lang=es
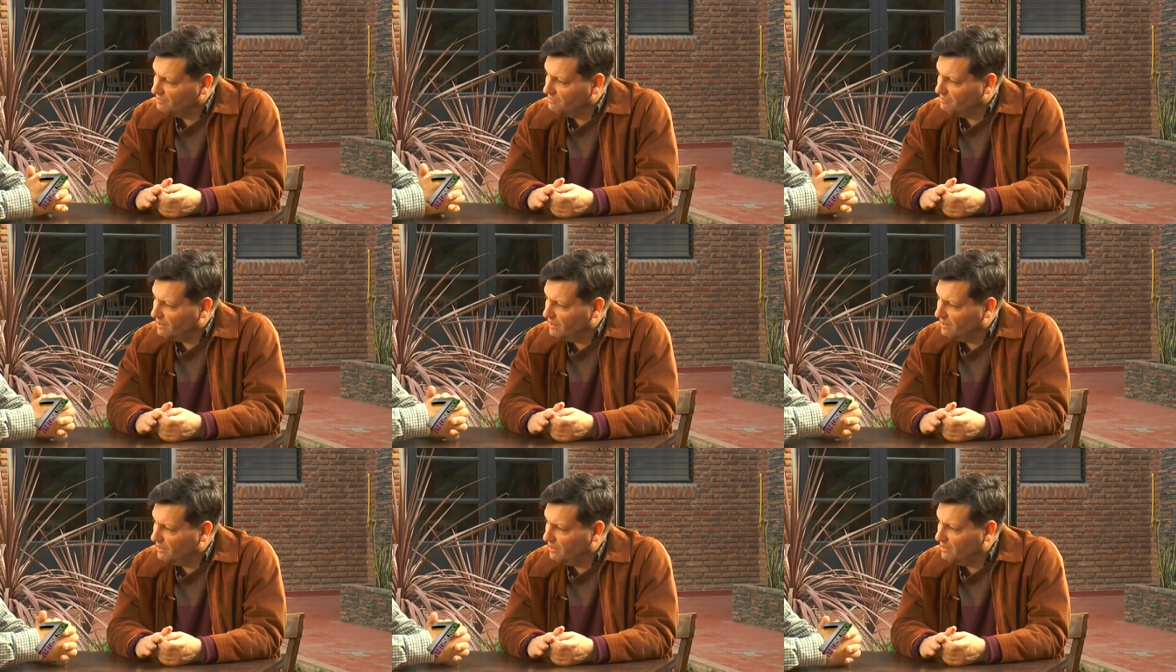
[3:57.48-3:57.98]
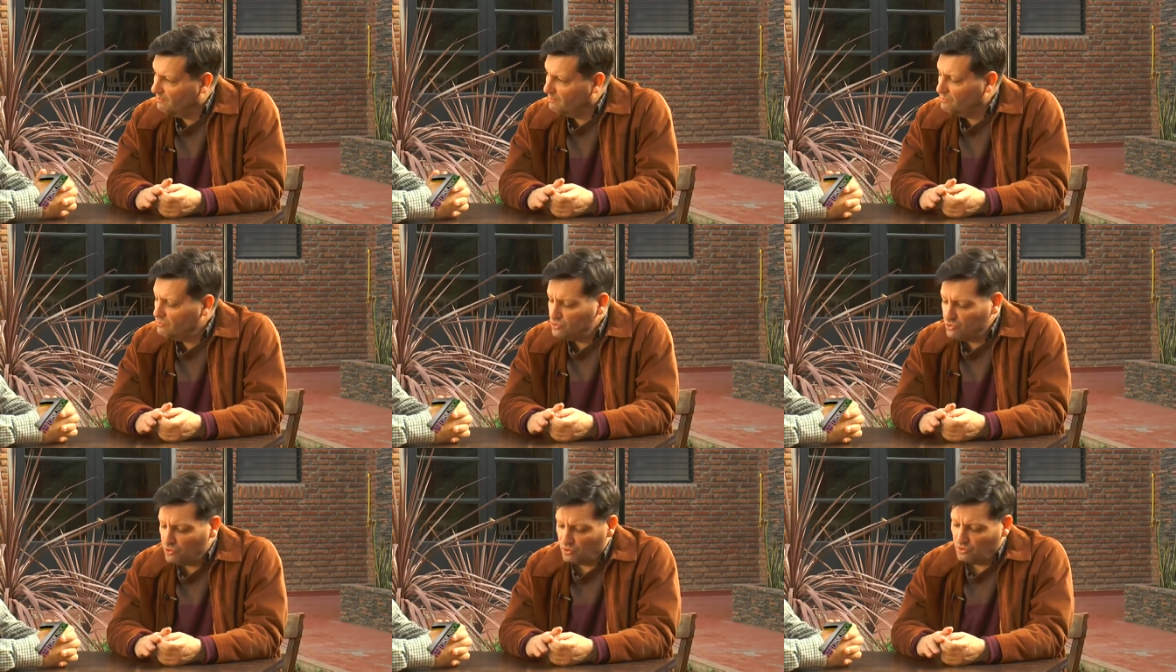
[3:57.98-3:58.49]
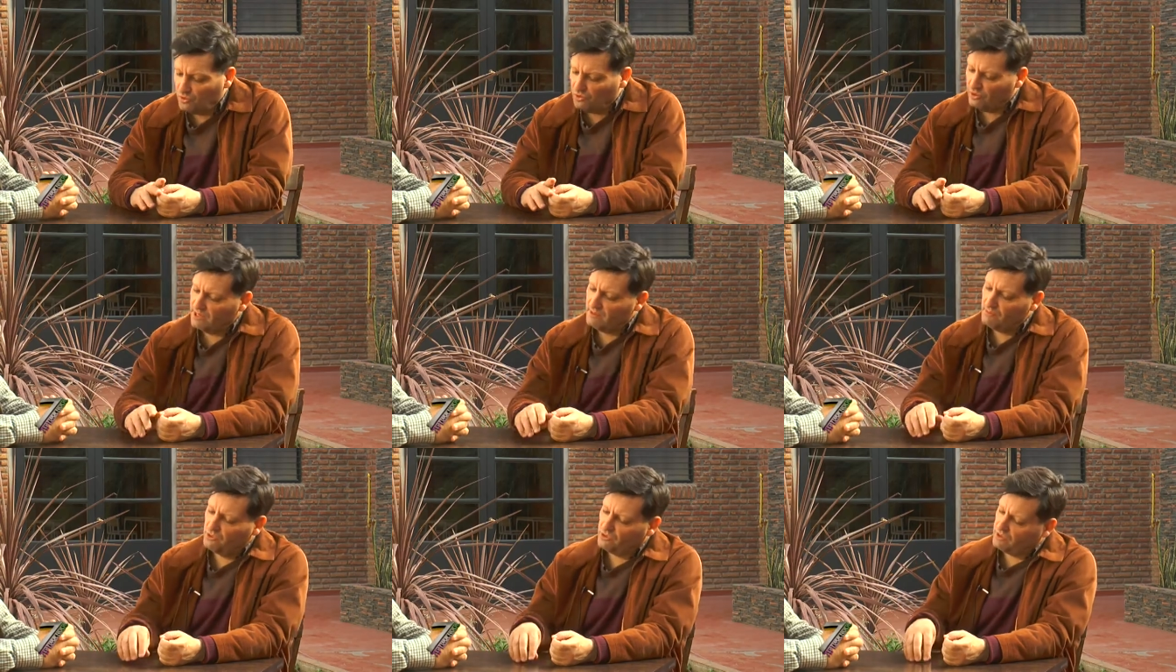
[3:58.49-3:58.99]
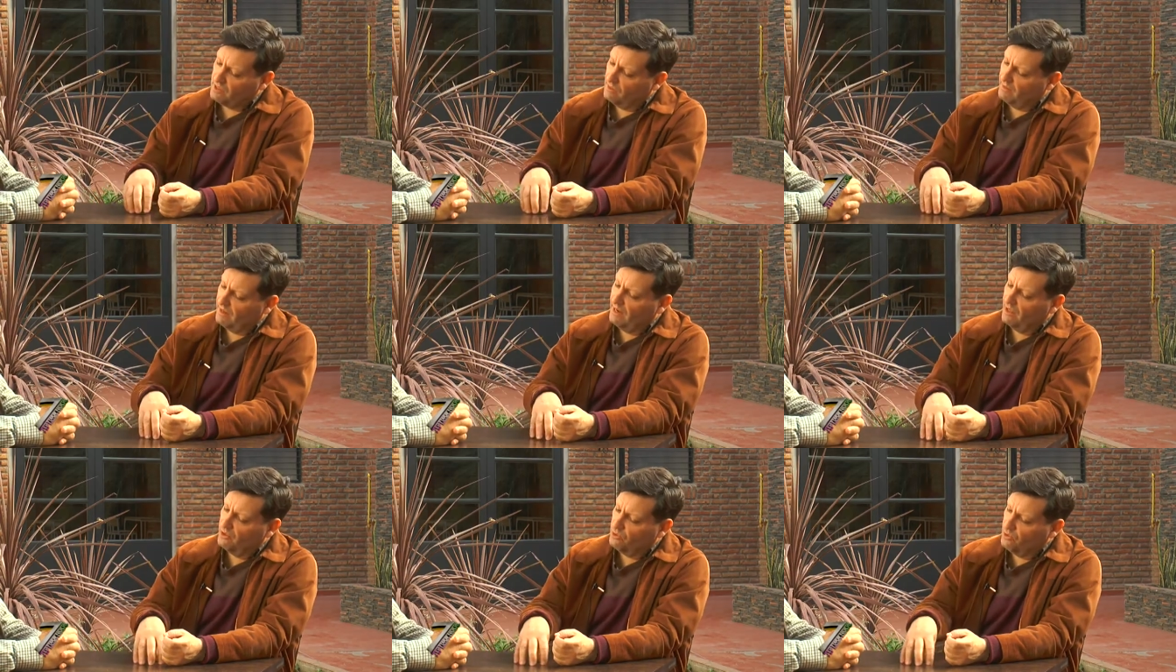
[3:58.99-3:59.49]
a, mucho de lo que hemos
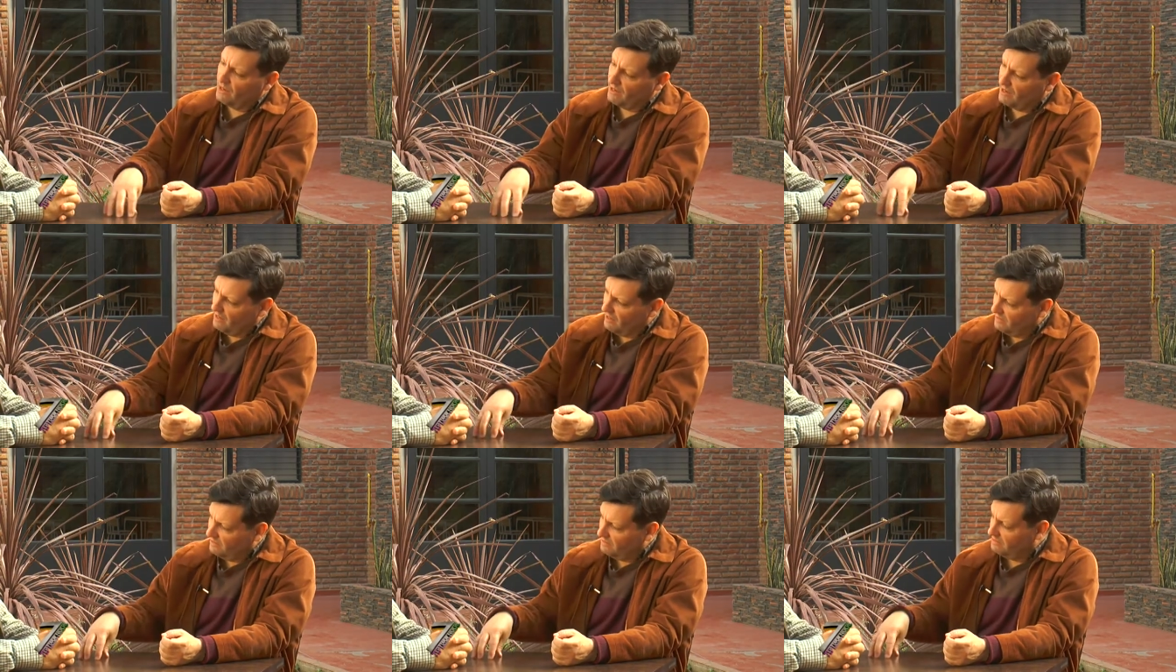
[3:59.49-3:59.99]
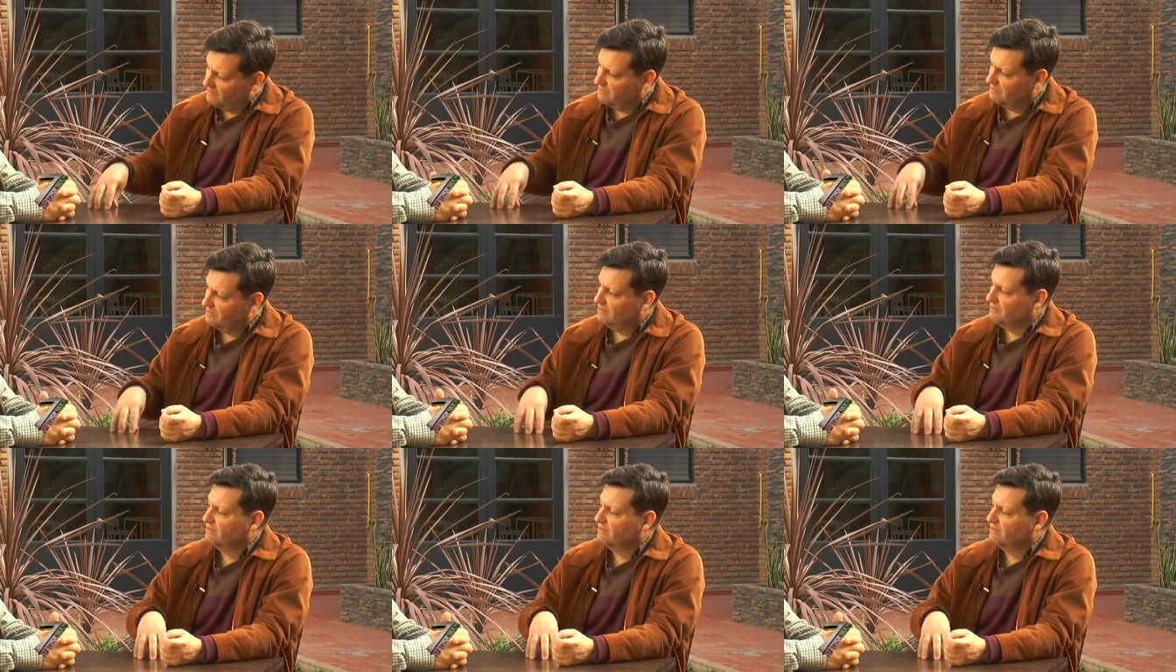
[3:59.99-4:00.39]
hablado acá. Claro.